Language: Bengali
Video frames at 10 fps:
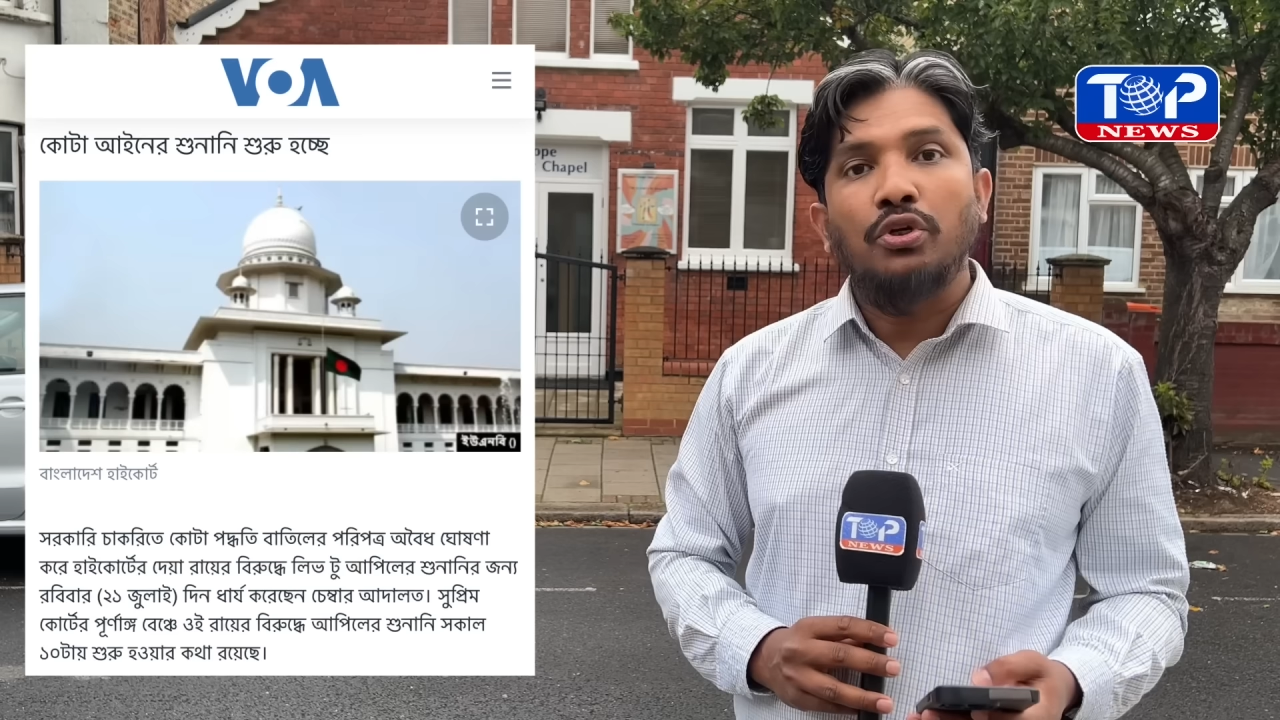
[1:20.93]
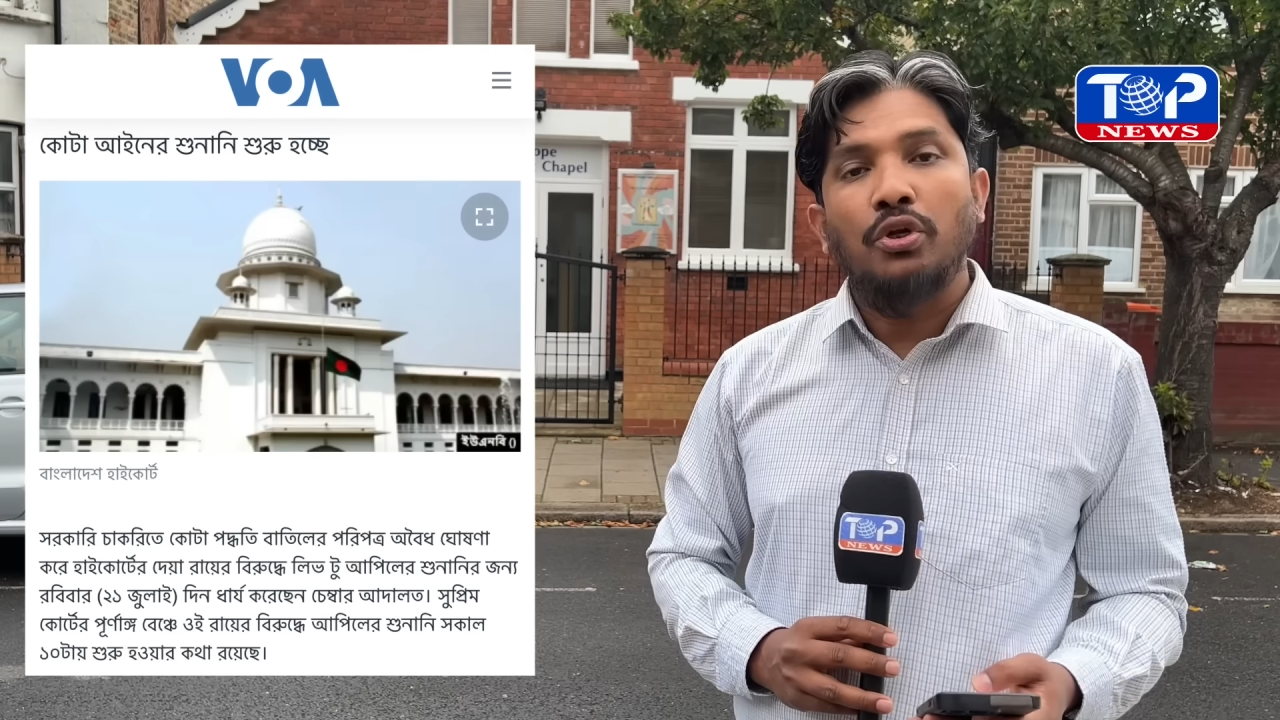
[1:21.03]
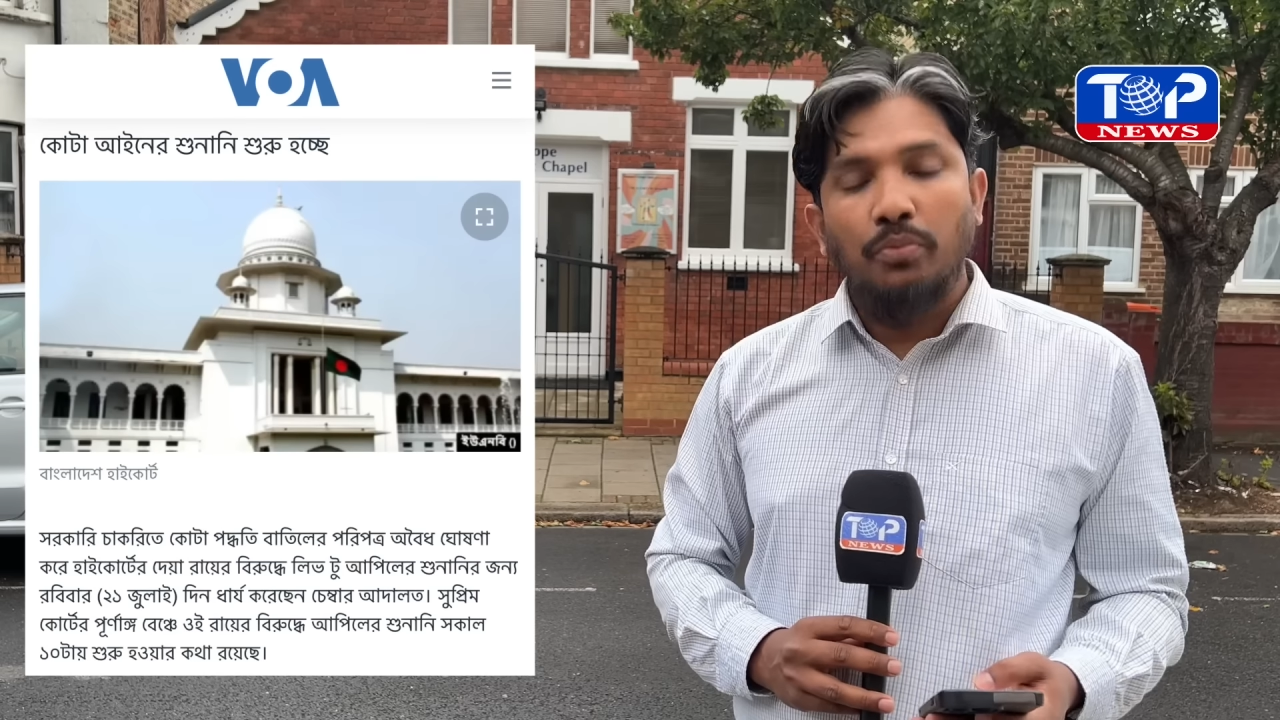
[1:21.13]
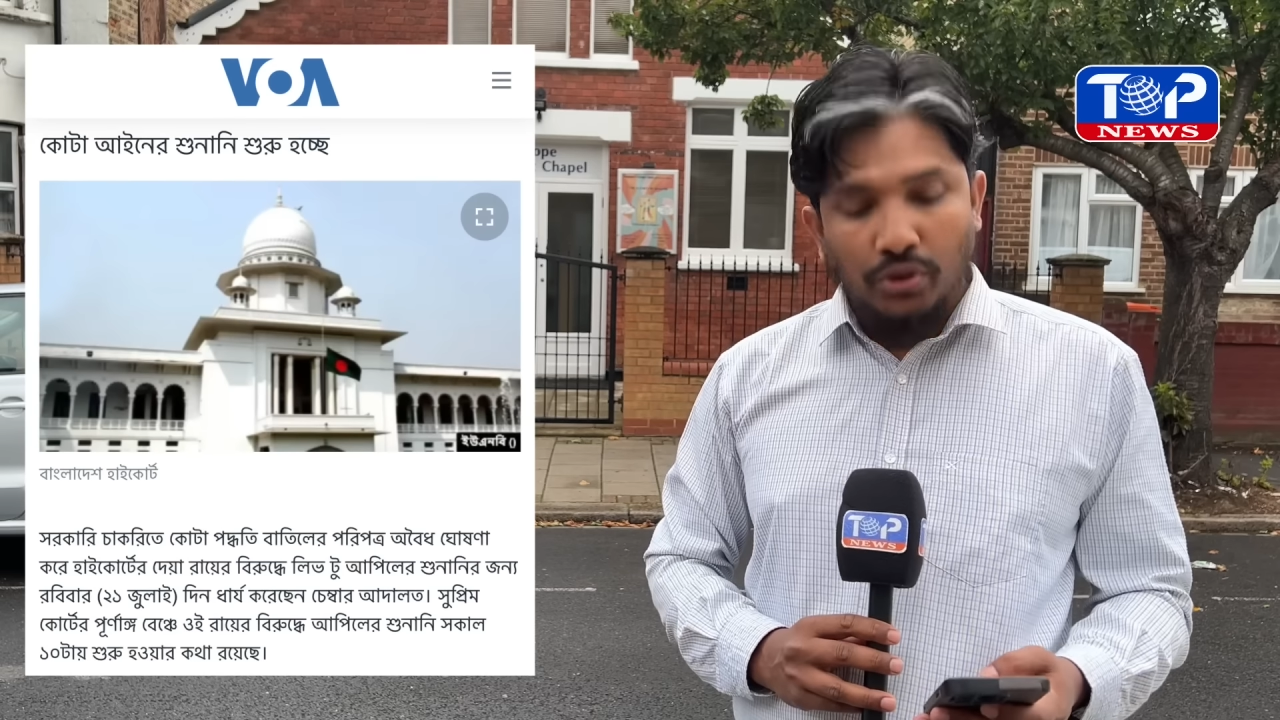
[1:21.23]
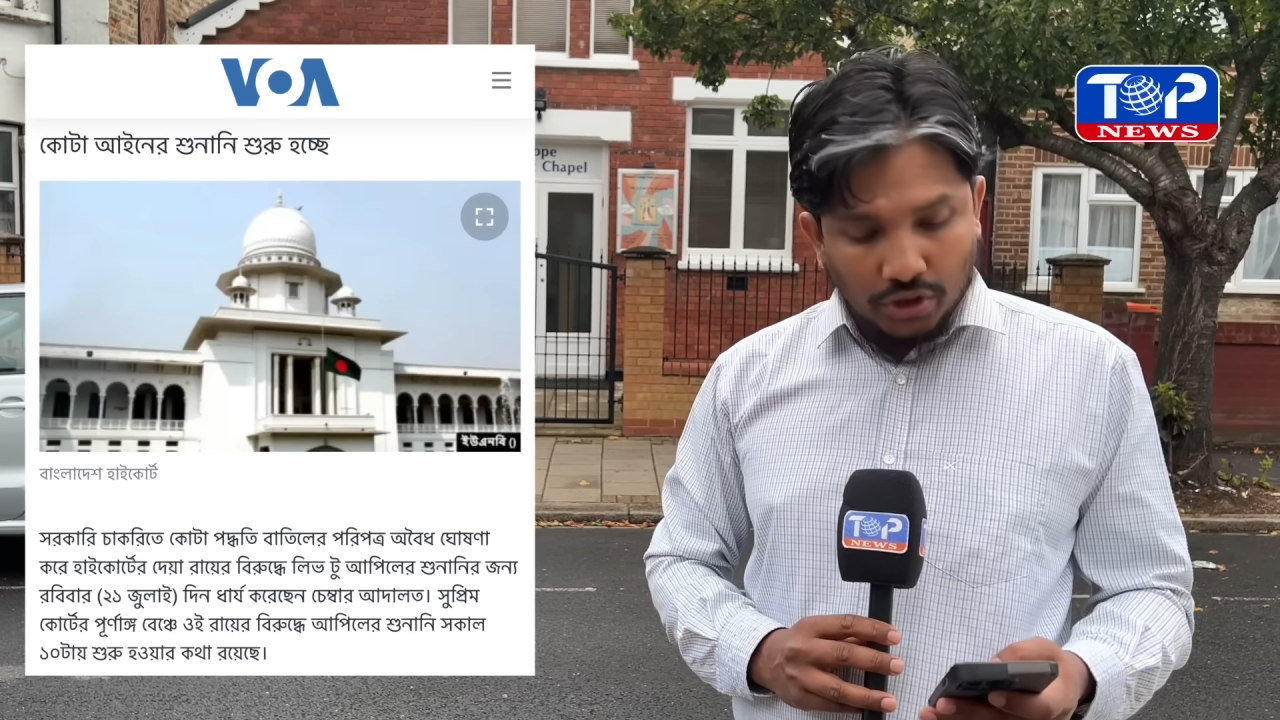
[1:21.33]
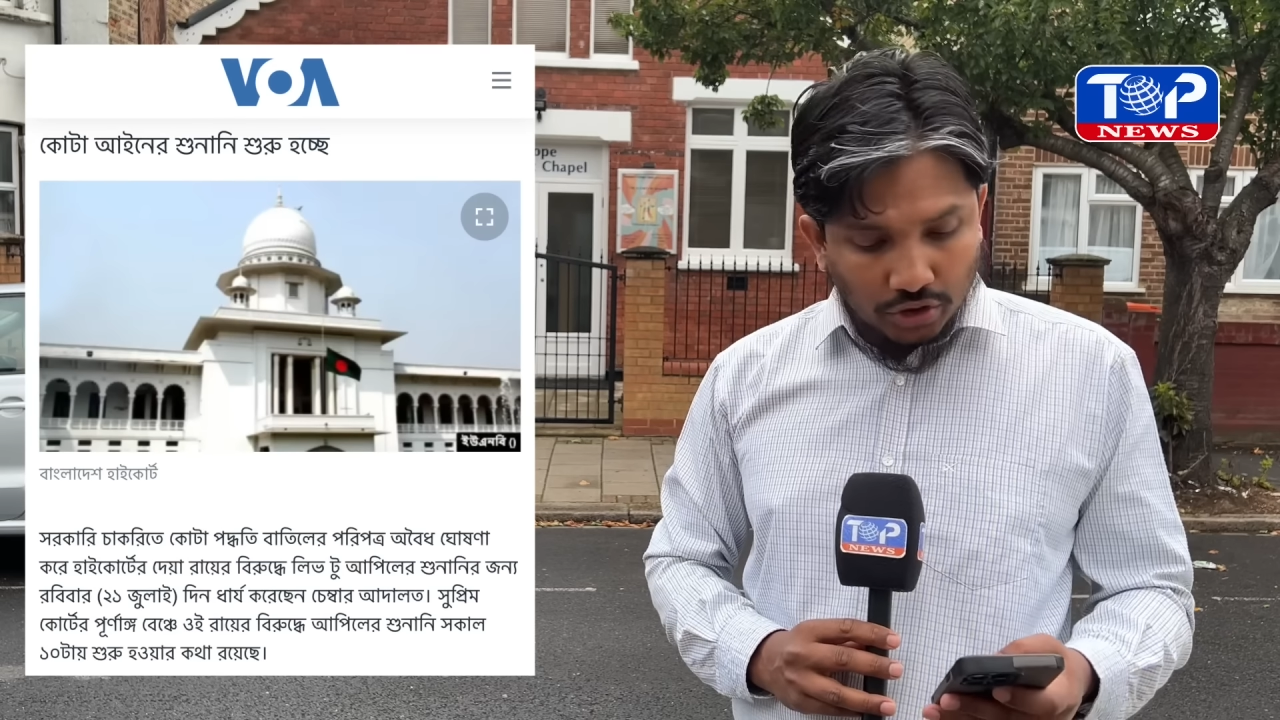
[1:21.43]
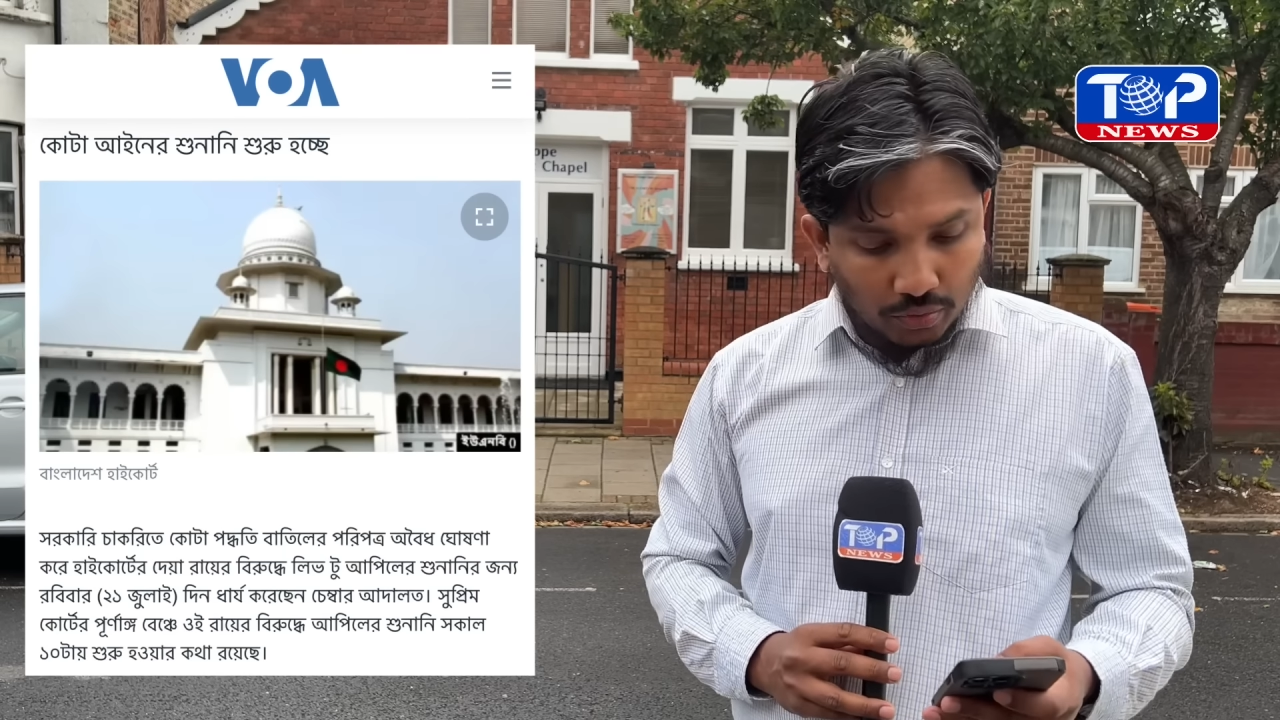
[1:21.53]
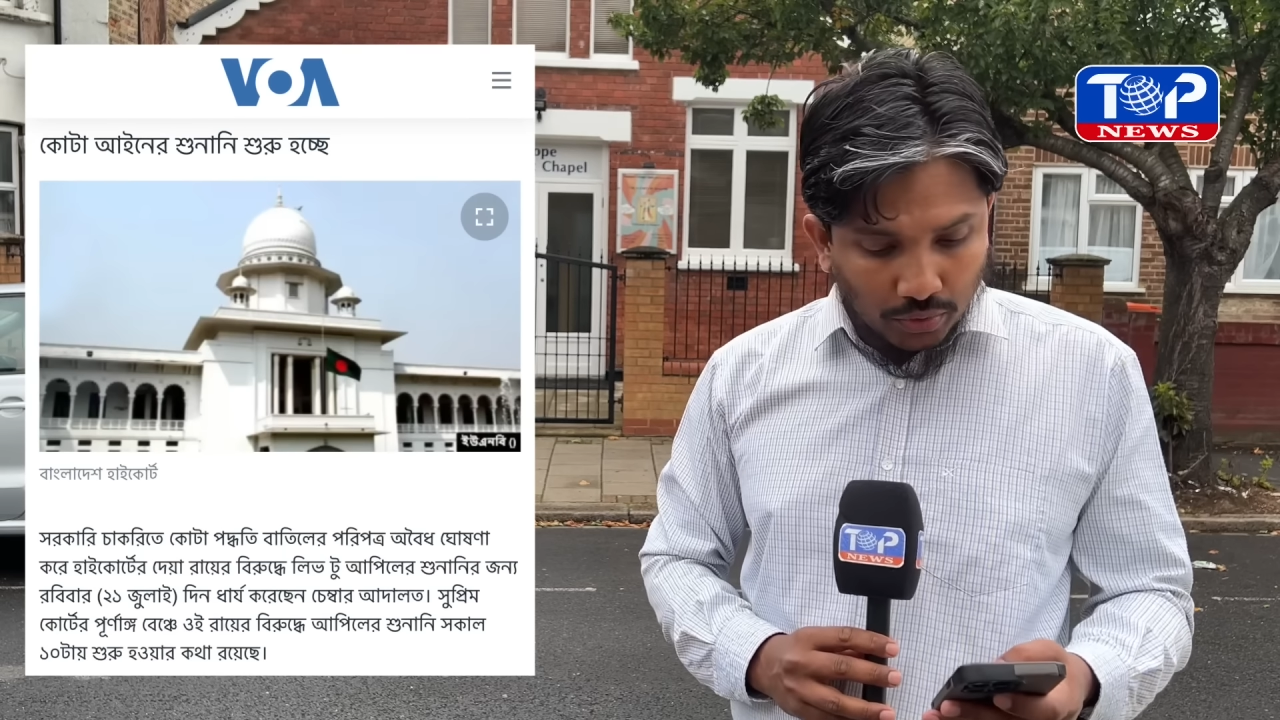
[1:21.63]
জনপ্রশাসন